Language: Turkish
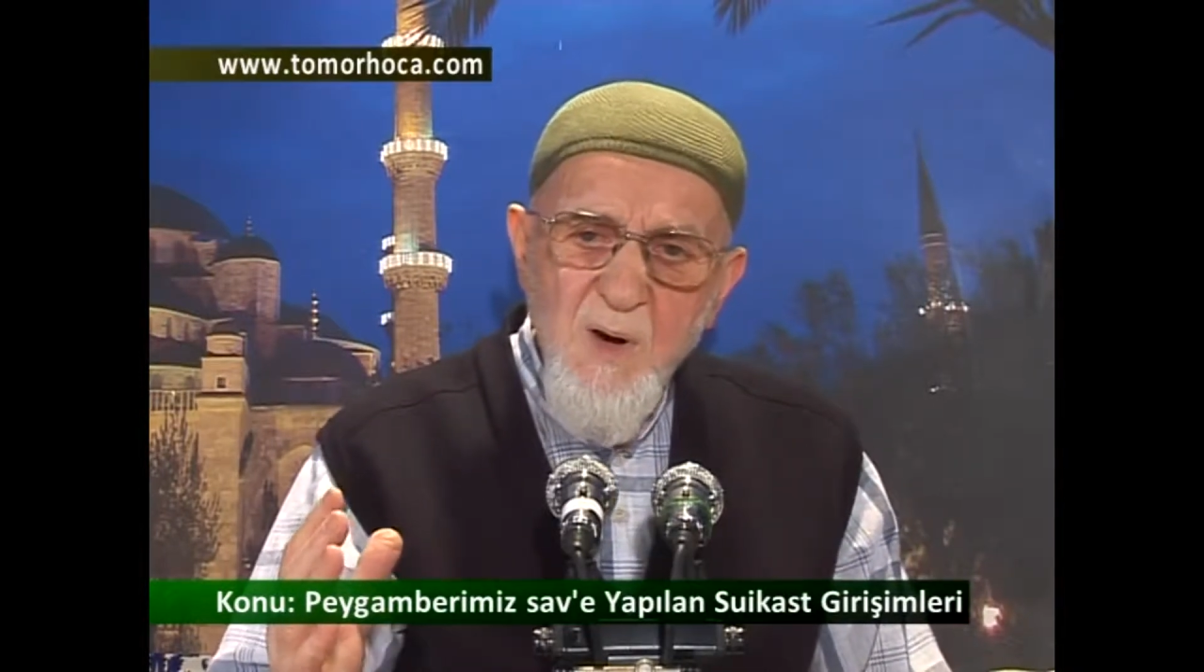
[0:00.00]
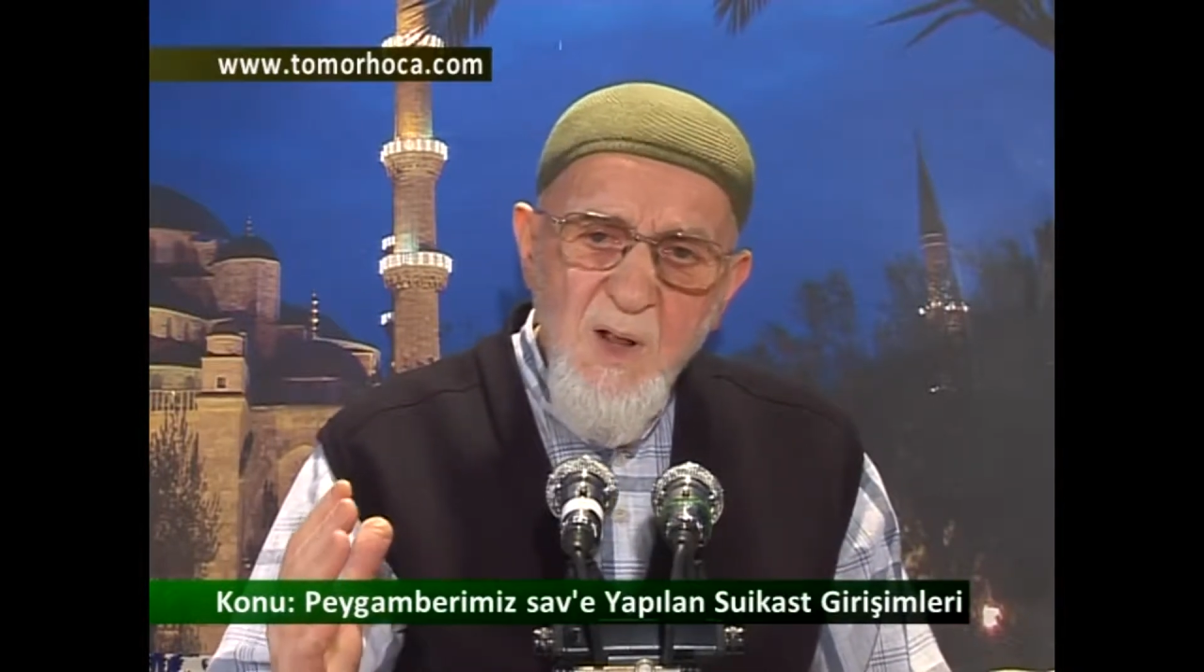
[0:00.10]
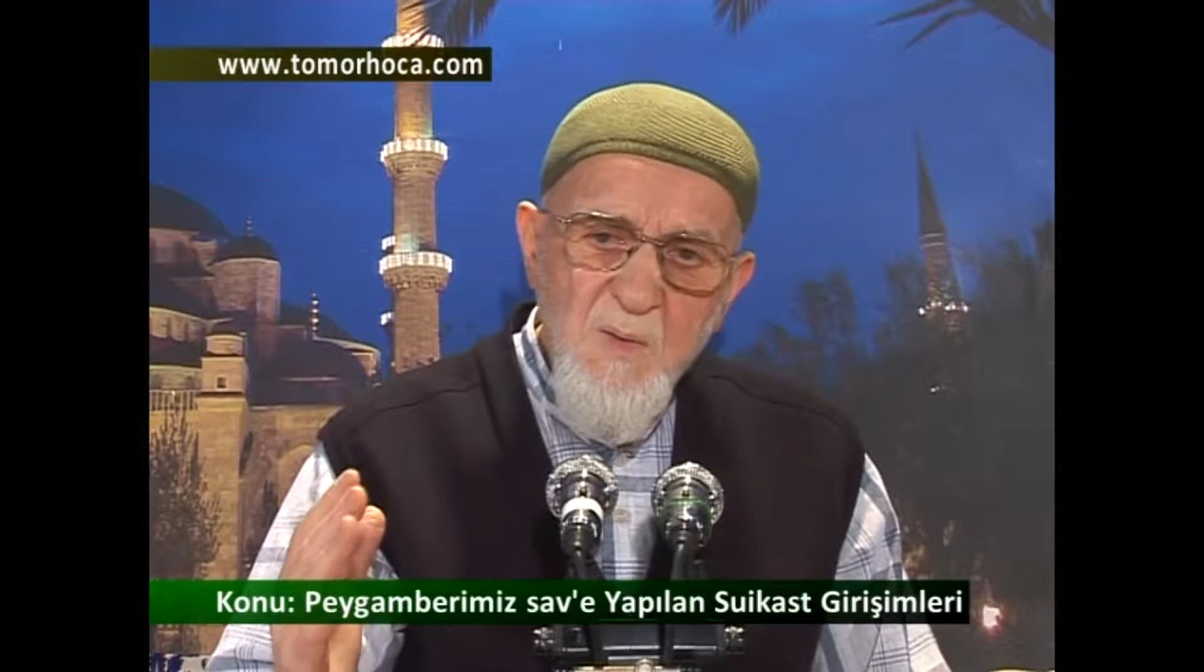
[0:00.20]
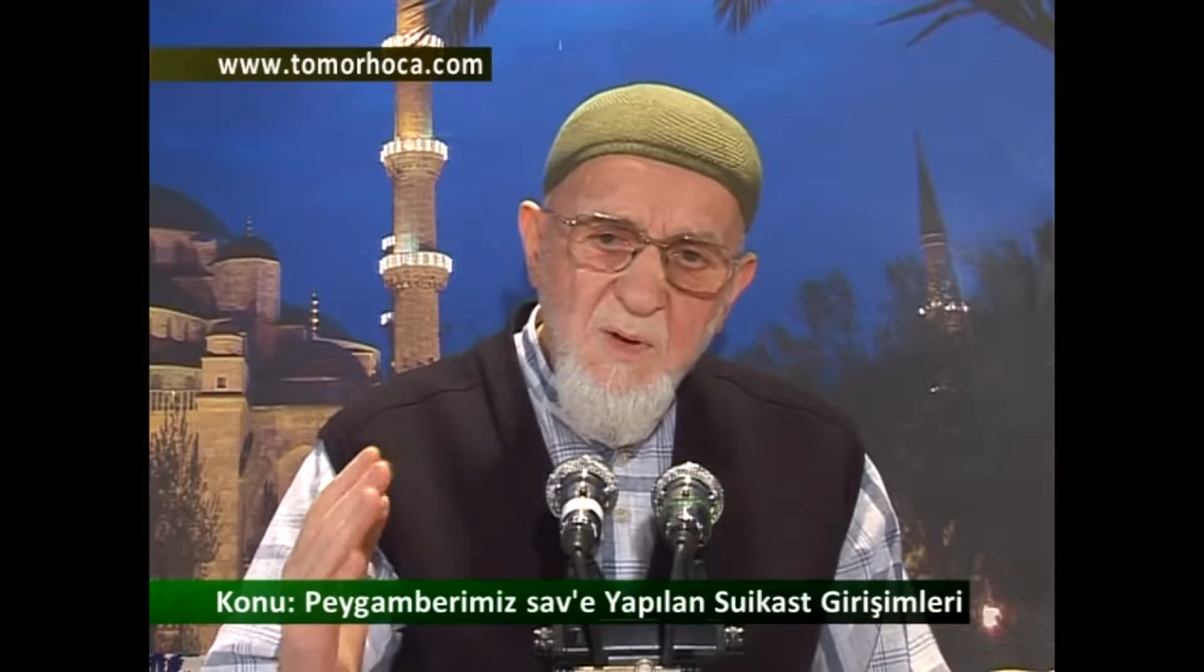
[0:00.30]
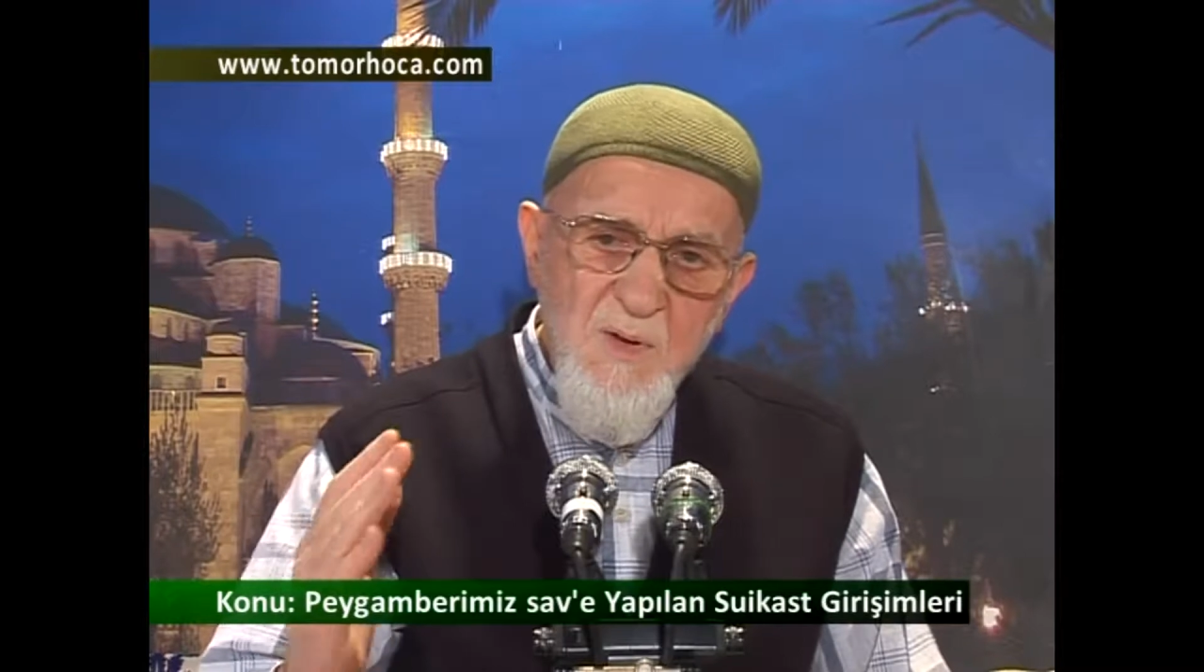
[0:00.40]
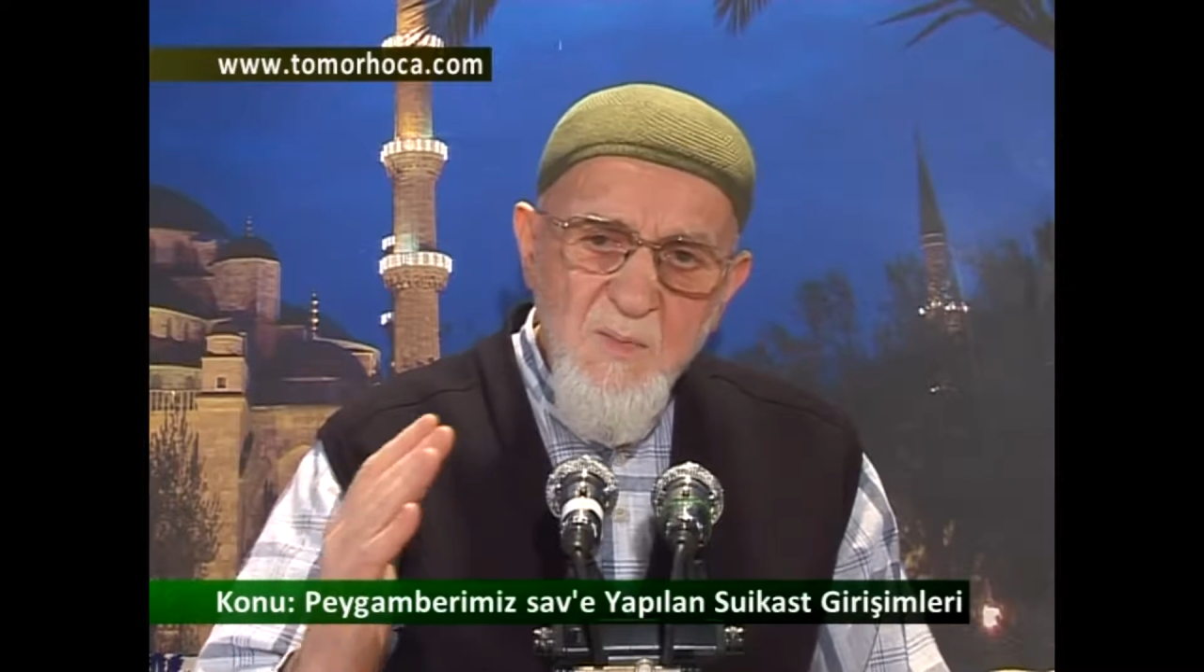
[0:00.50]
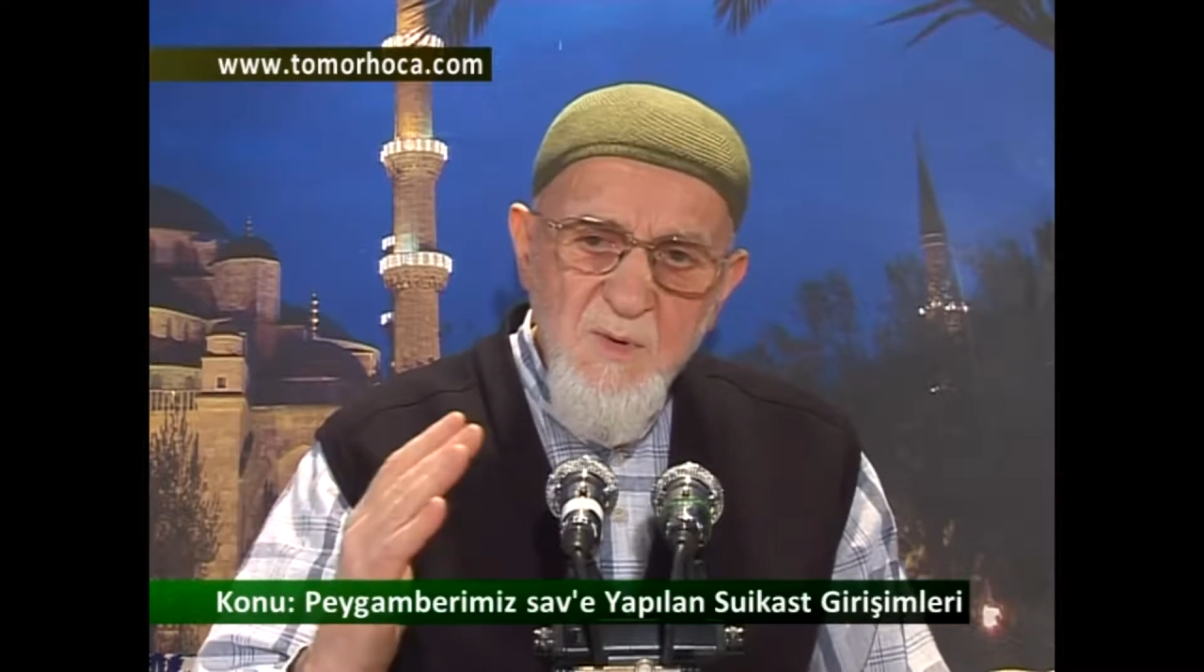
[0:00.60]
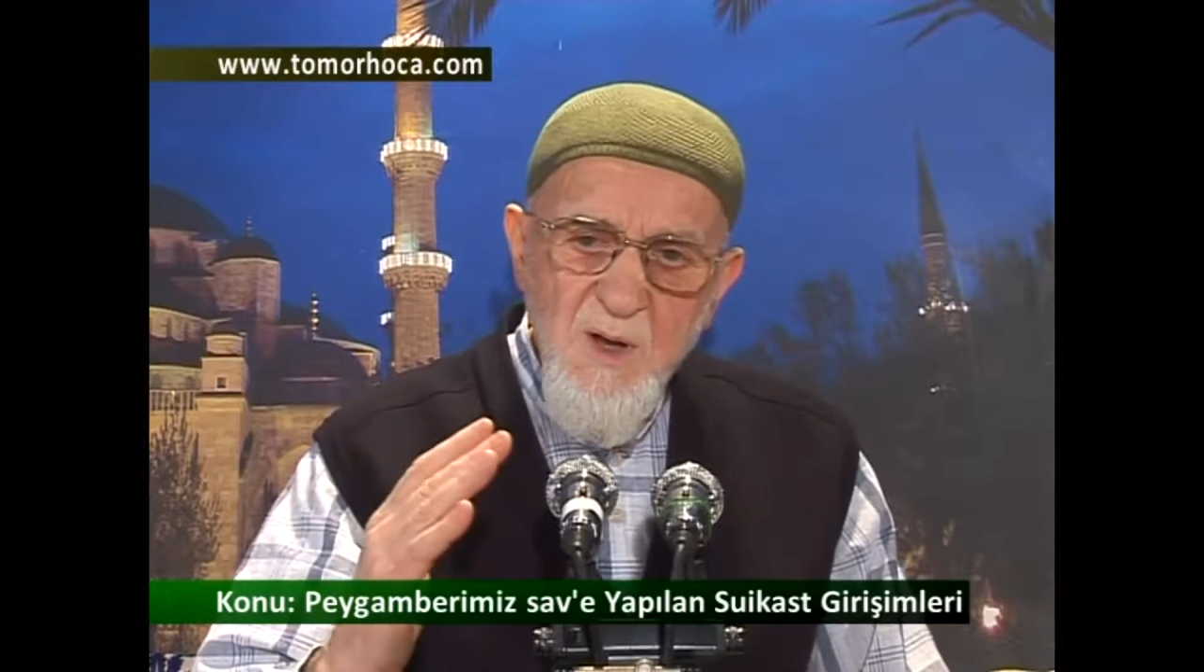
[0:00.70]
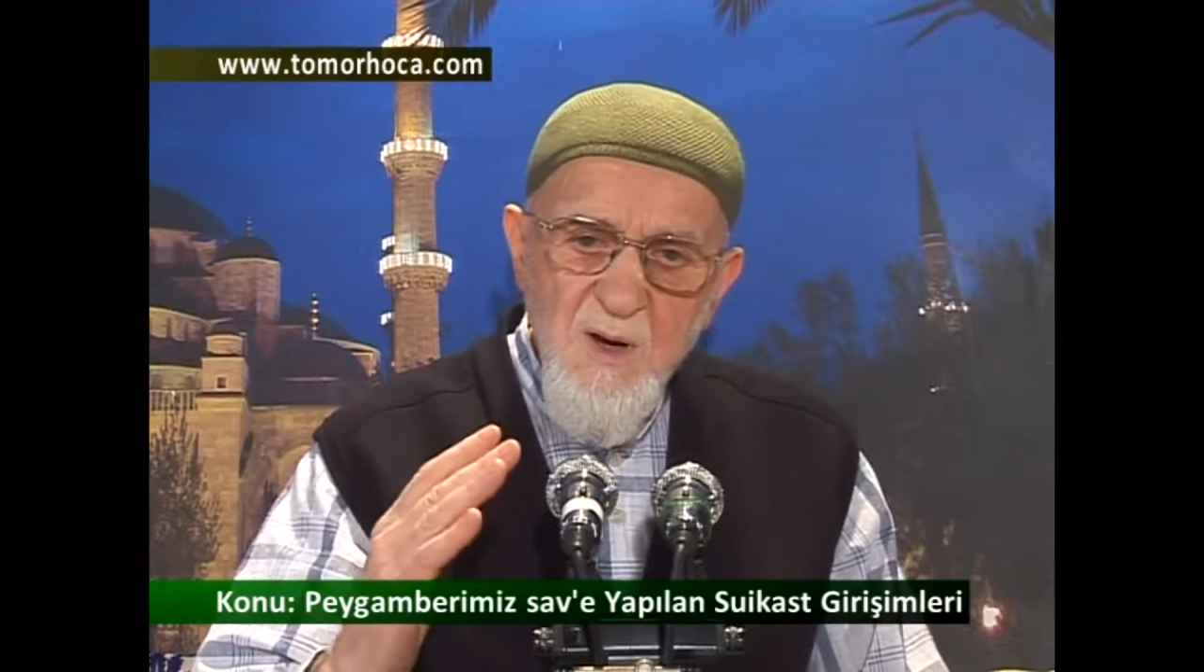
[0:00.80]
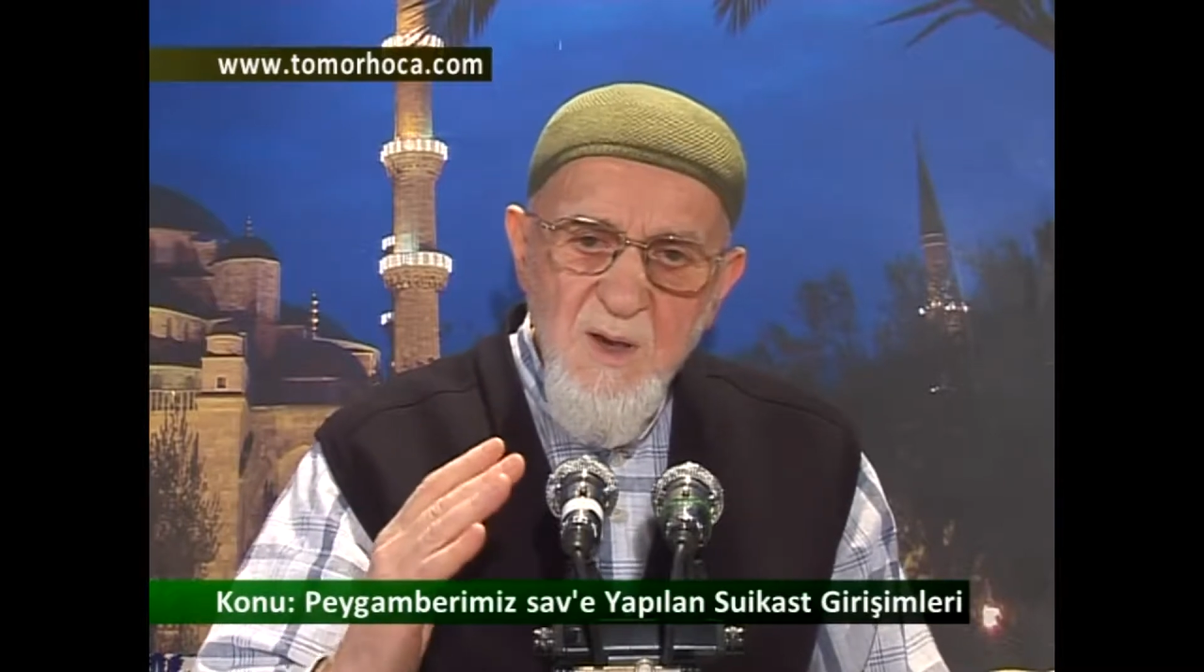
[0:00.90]
almadı
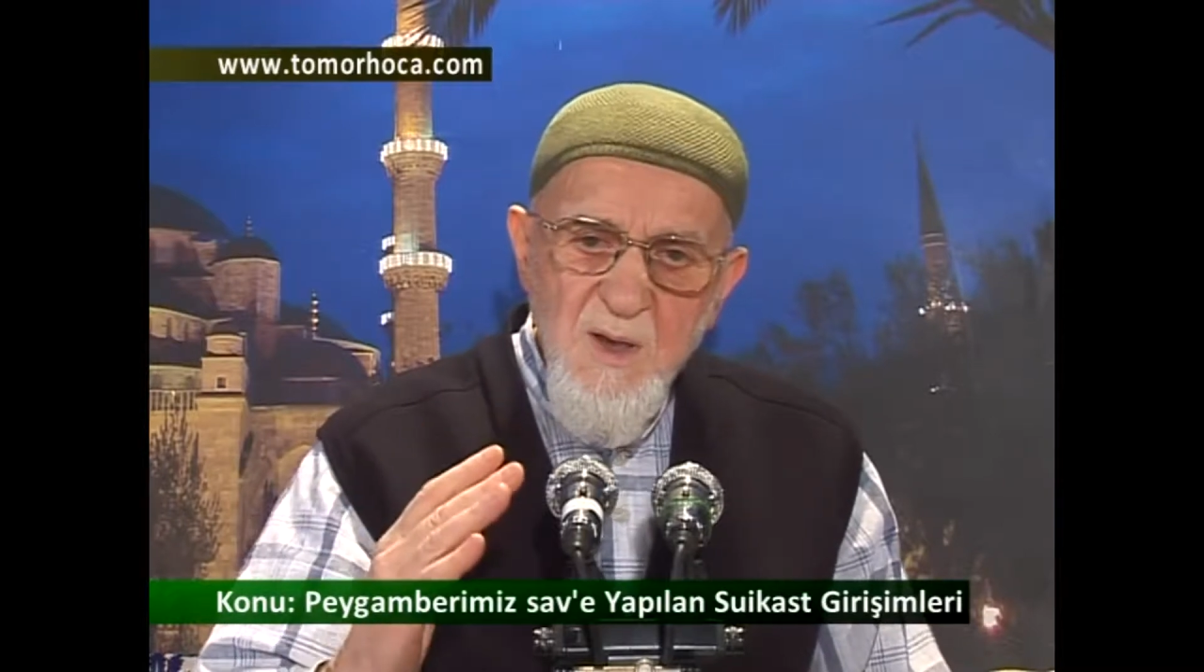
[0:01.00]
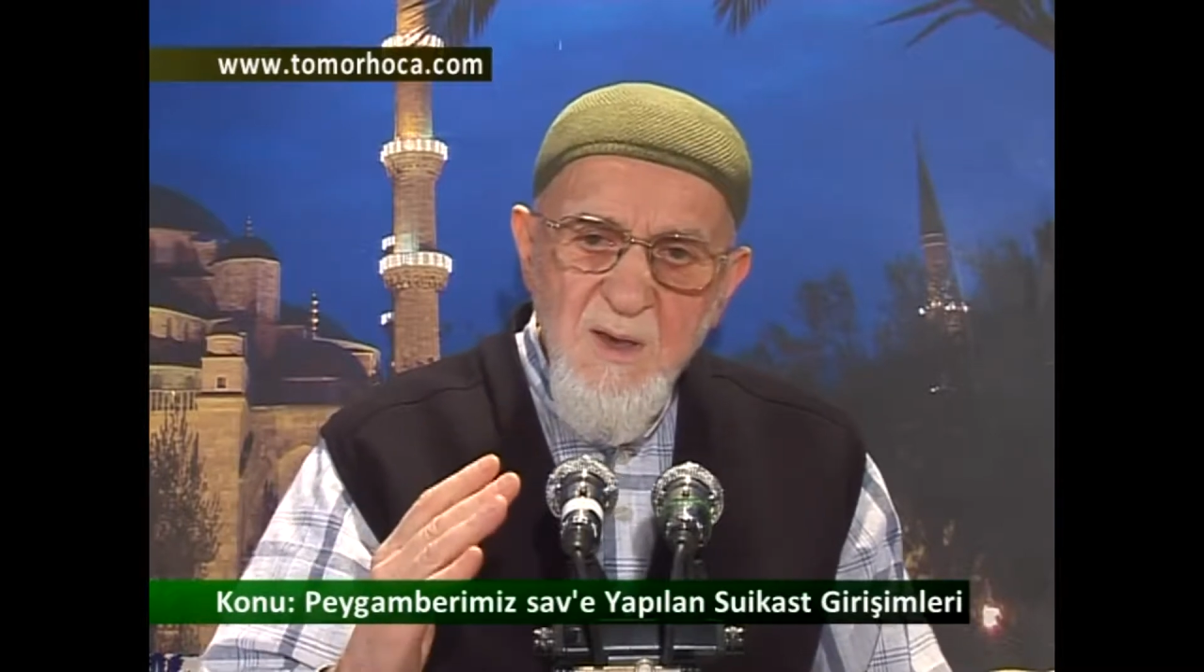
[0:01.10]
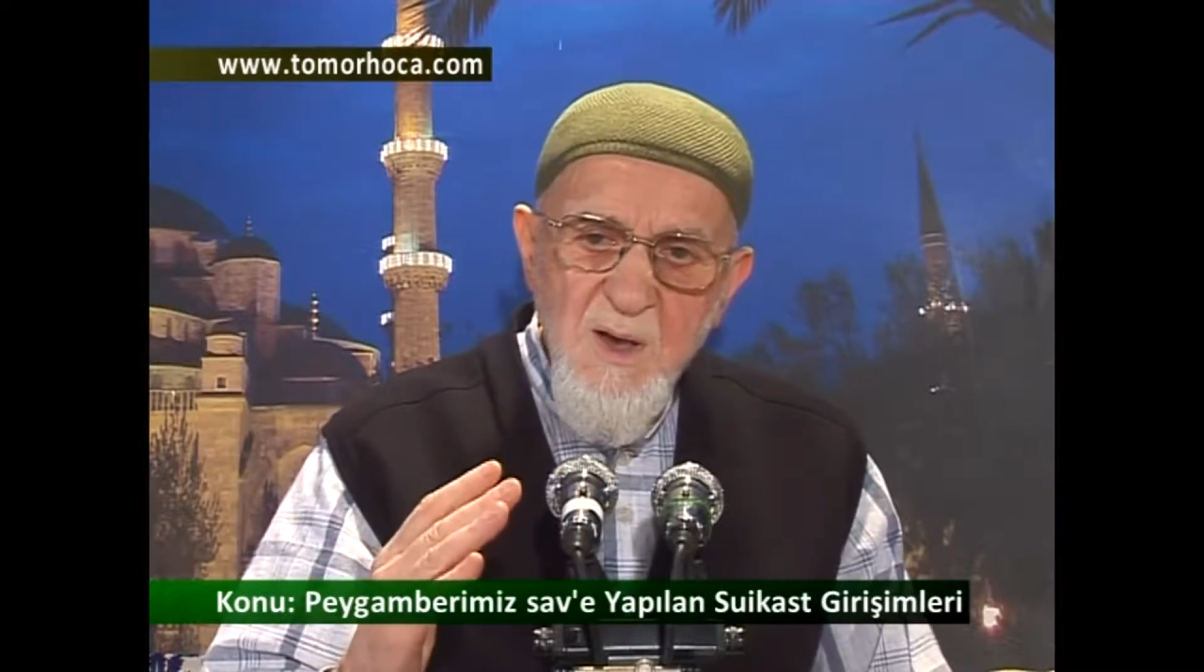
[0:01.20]
bunları.